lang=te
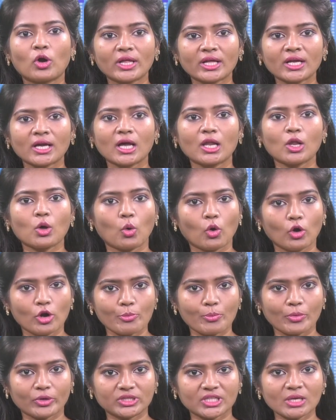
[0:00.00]
కొడంగల్
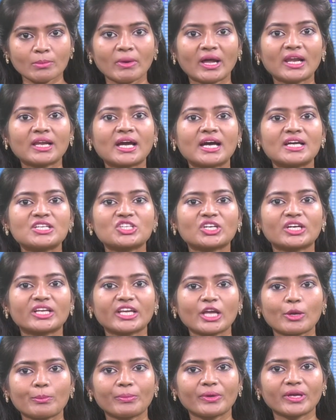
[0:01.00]
ఓడిపోతే
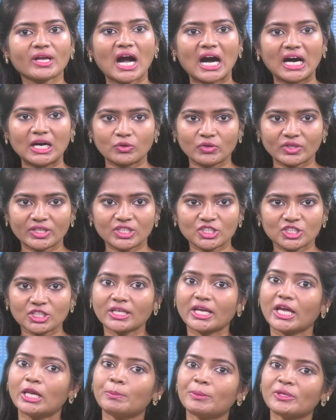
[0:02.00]
మల్కాజిగిరి ఎంపీగా ఆహ్వానించి
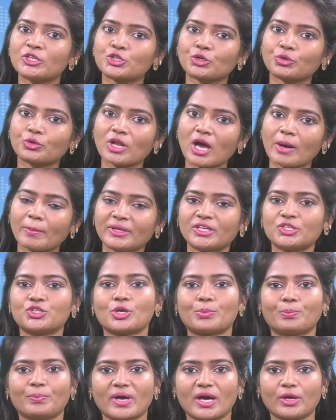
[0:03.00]
గెలిపించుకున్నామని
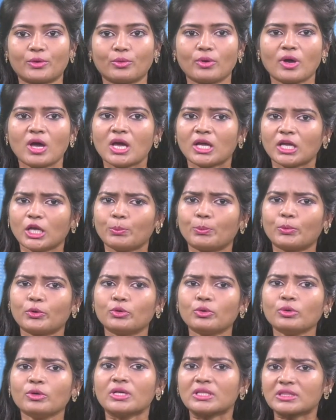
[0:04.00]
చెప్పారు
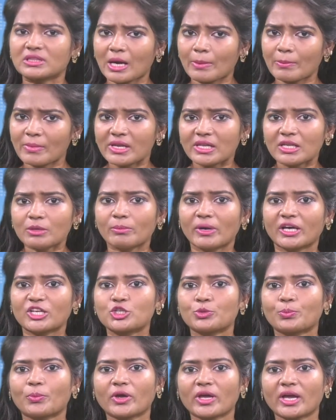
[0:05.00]
ఇప్పుడు తమల్ని
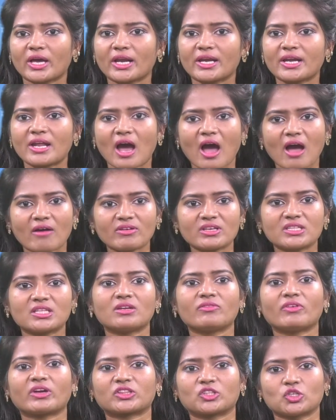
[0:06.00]
మర్చిపోయారని
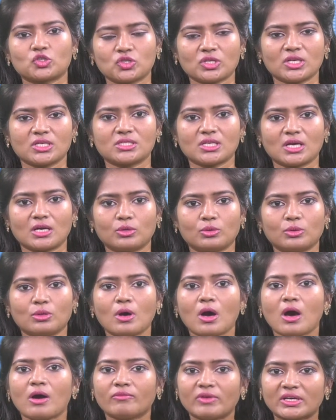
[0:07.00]
ఆవేదన వ్యక్తం చేశారు
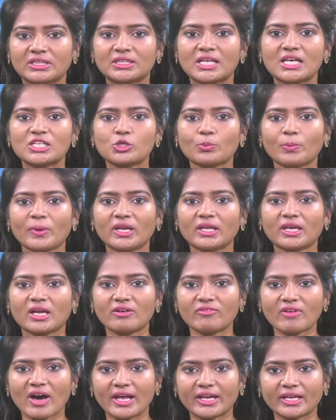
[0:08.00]
వత్తాసు
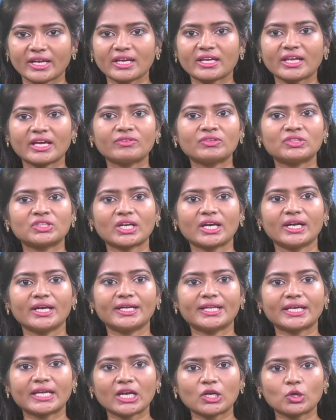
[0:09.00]
పలికే వారికి రేవంత్
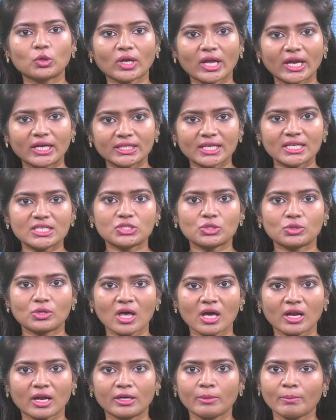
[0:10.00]
రెడ్డి టికెట్లు
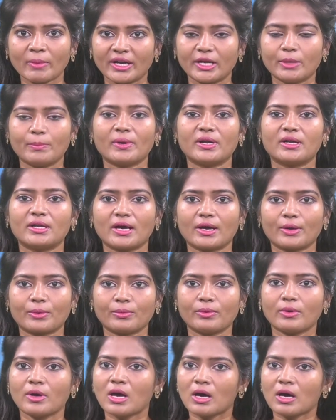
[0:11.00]
కేటాయిస్తున్నారని
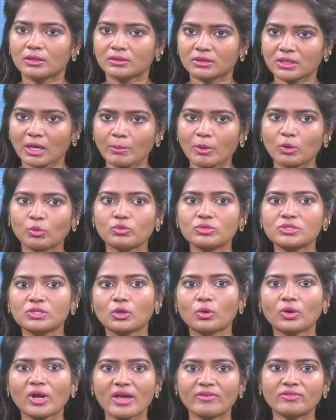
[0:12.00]
మండిపడ్డారు తమ
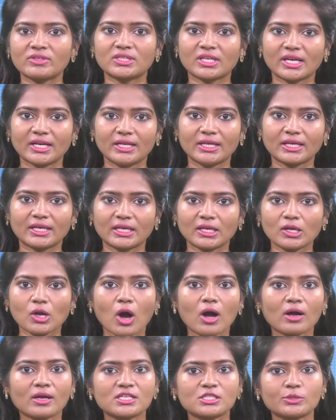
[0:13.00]
ఉసురు రేవంత్ రెడ్డికి
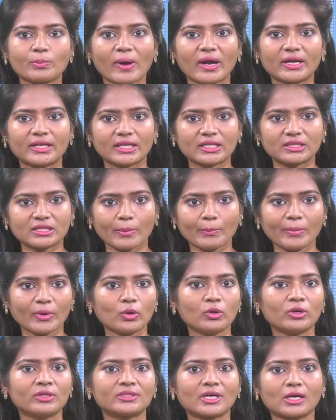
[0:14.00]
కాంగ్రెస్ పార్టీకి
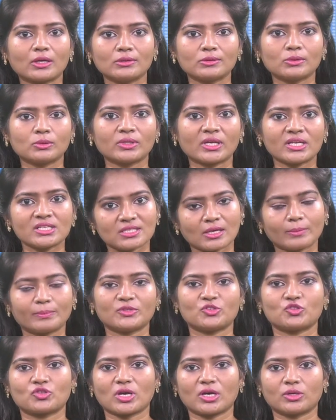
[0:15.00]
తప్పకుండా తగులుతుందని
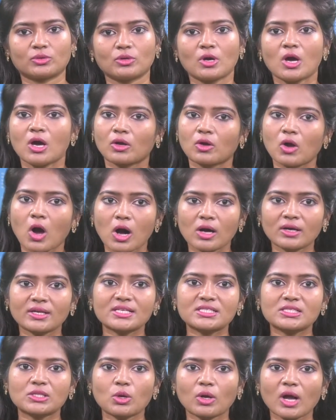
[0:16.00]
శపించారు
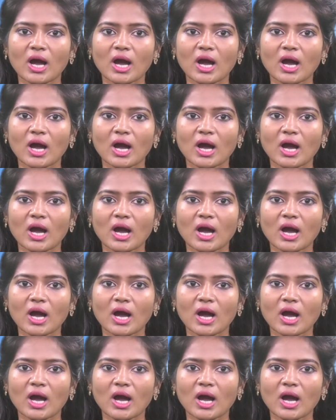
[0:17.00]
కాంగ్రెస్లో